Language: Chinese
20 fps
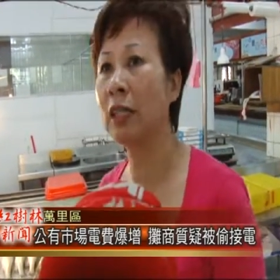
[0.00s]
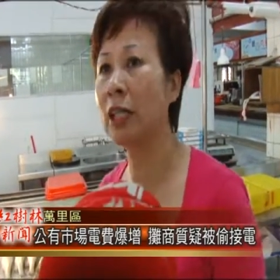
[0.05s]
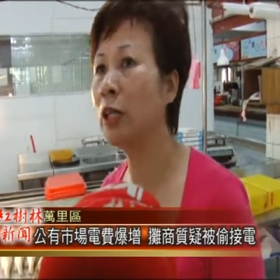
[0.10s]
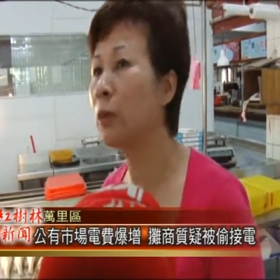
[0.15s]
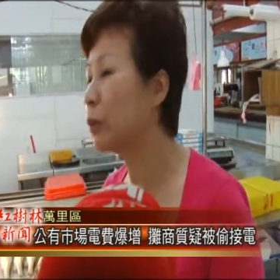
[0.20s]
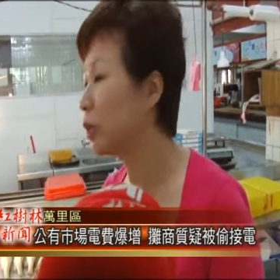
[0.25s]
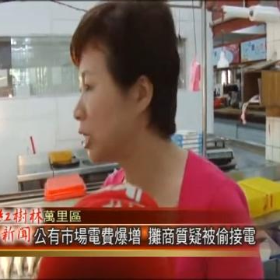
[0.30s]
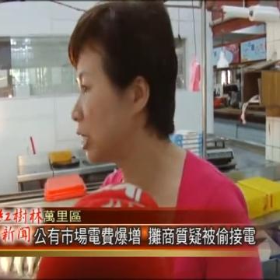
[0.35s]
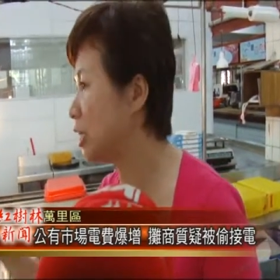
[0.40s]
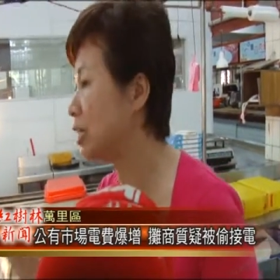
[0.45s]

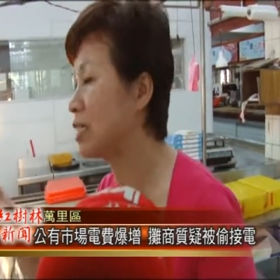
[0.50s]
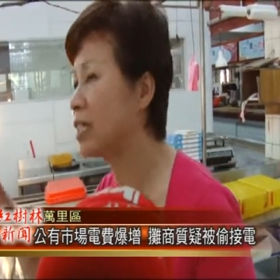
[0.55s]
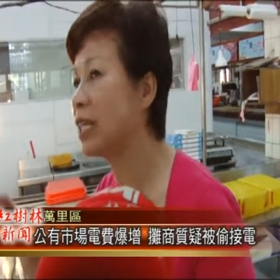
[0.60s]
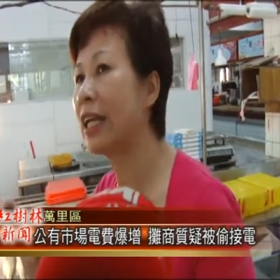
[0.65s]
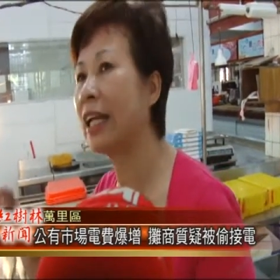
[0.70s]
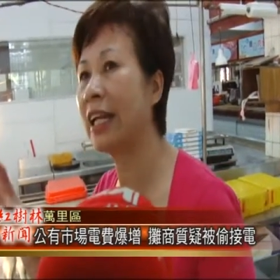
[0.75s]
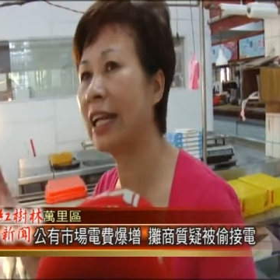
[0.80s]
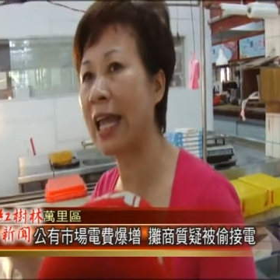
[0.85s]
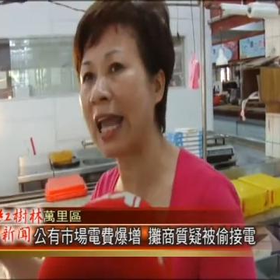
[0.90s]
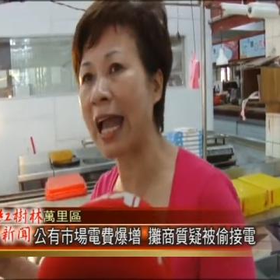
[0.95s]
因为伊这
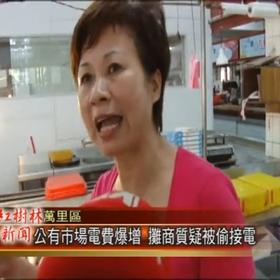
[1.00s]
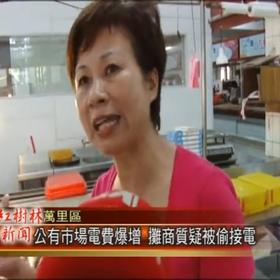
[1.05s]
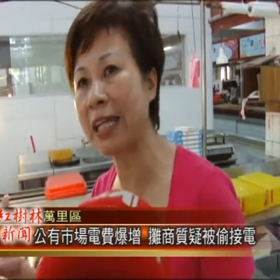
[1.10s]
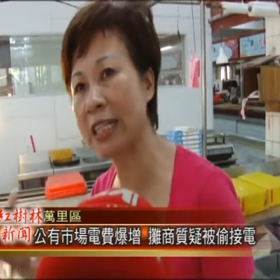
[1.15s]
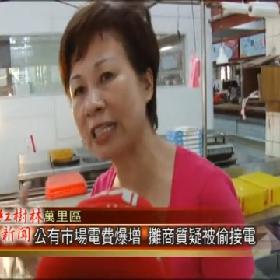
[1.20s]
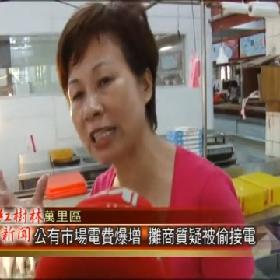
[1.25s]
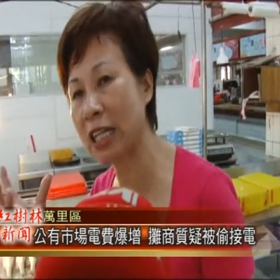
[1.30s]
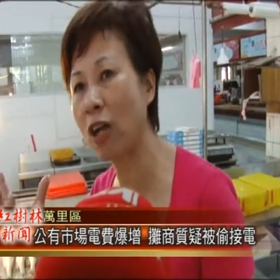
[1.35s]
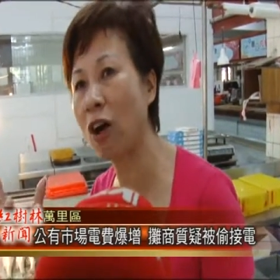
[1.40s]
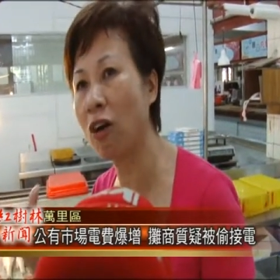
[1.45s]
个掠，
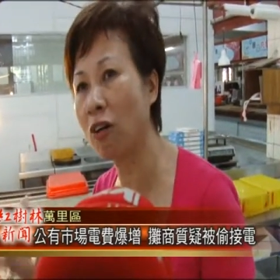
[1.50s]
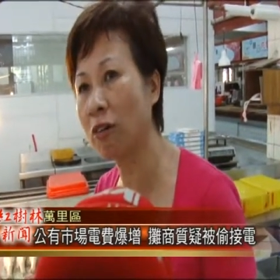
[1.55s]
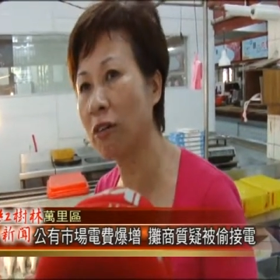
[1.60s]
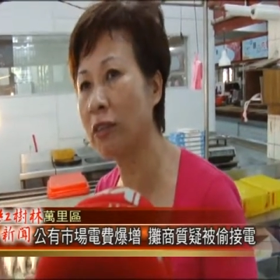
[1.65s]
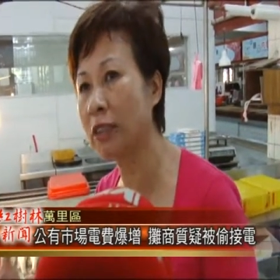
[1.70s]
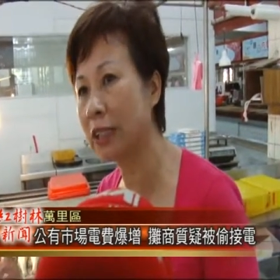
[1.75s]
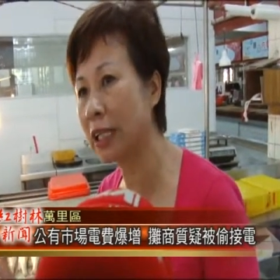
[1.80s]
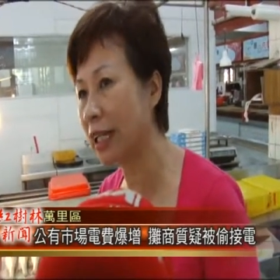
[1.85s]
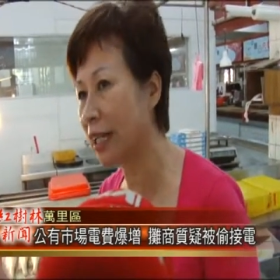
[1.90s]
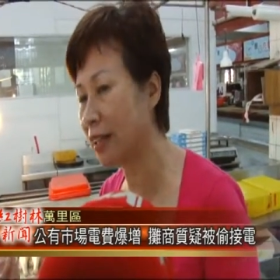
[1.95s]
伊这
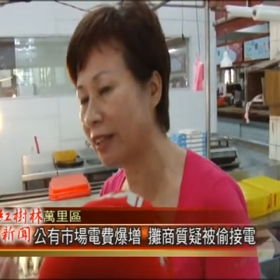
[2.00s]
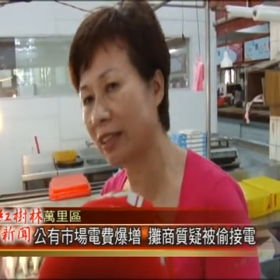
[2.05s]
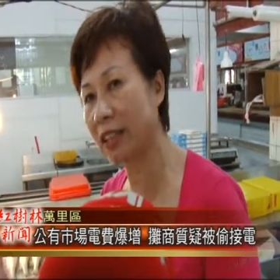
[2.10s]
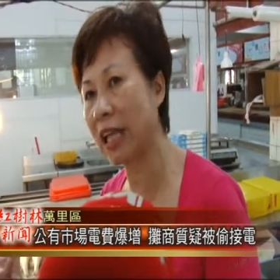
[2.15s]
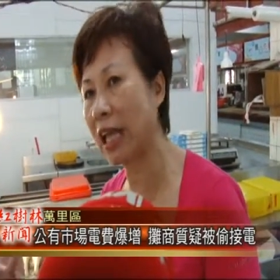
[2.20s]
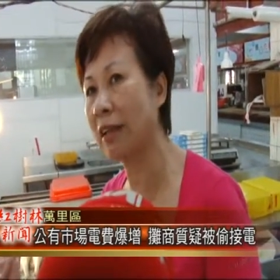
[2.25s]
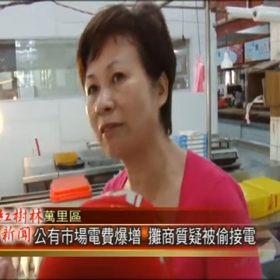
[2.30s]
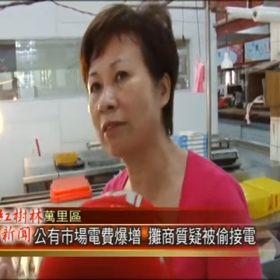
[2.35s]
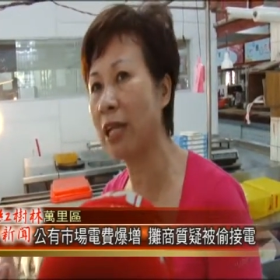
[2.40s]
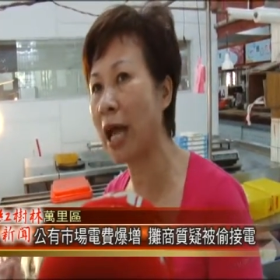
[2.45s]
红这
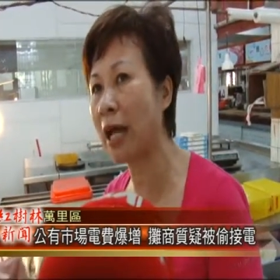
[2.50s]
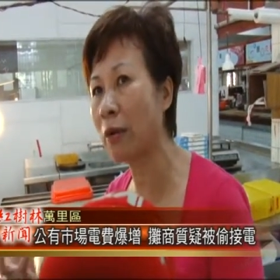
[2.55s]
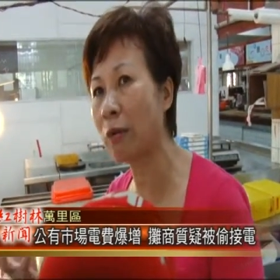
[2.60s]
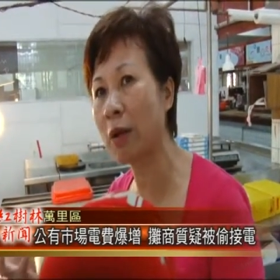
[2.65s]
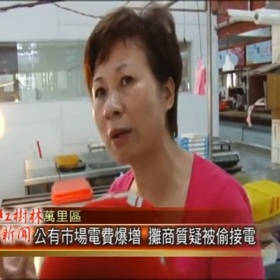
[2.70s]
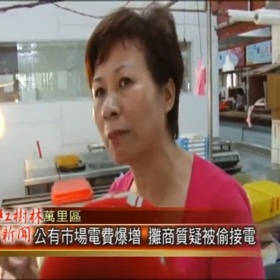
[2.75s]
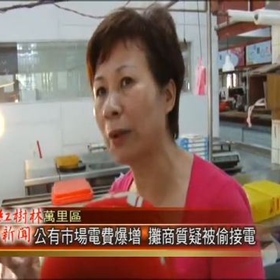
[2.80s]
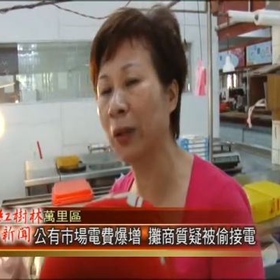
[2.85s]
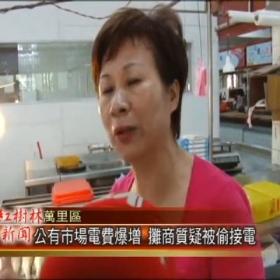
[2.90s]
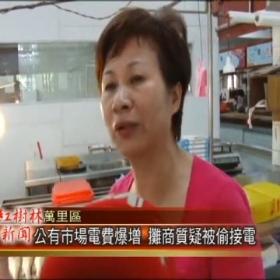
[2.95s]
电安
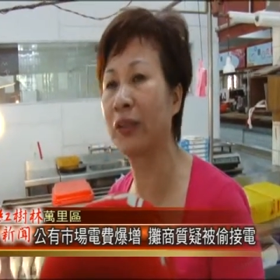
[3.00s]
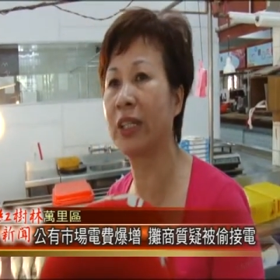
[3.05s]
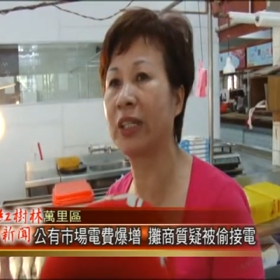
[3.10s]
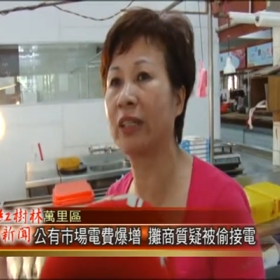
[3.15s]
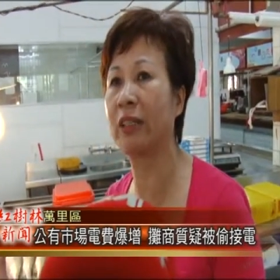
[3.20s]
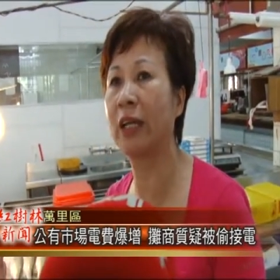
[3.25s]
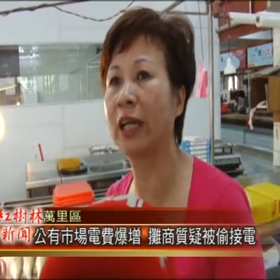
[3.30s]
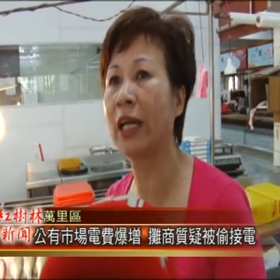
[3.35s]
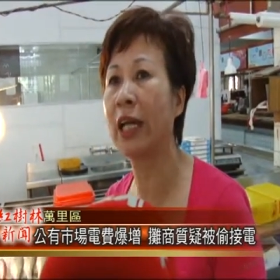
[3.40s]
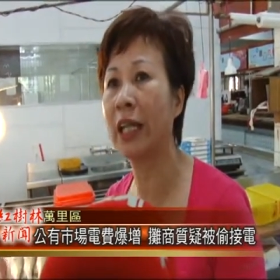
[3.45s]
怎无去
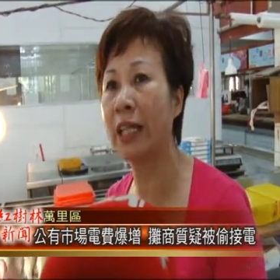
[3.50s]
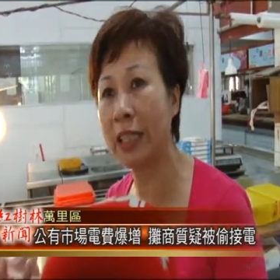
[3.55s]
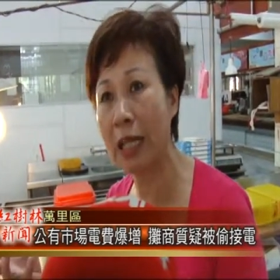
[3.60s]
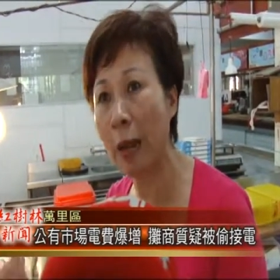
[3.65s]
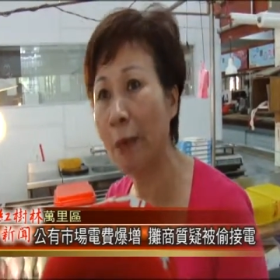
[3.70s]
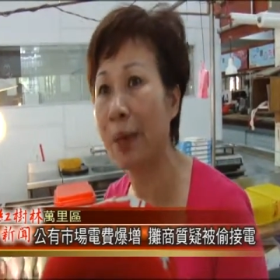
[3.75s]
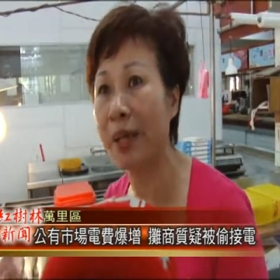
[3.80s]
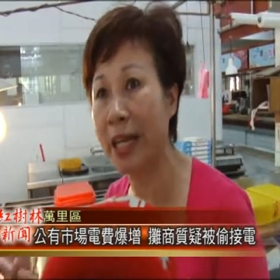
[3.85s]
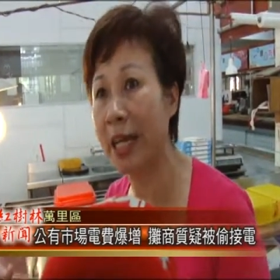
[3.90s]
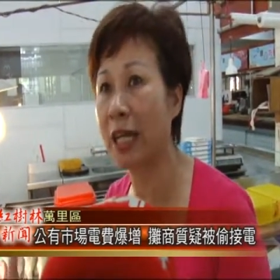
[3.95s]
的，伊
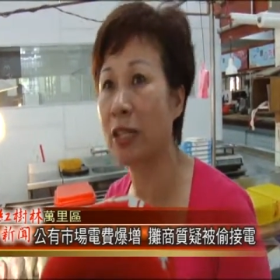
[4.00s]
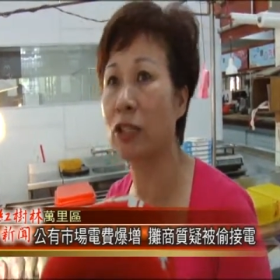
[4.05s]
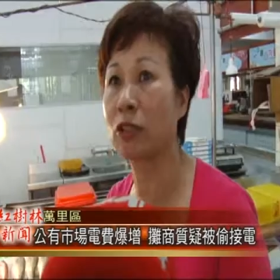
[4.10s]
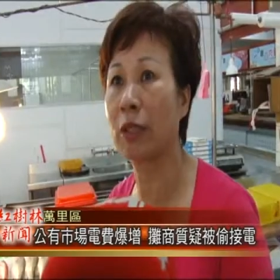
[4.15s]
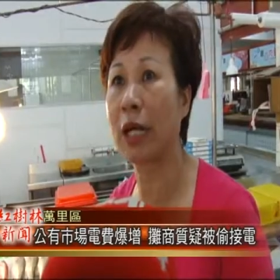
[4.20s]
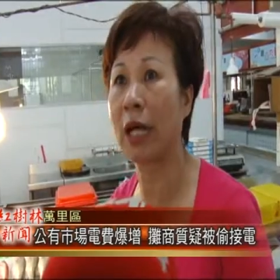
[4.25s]
也未掠出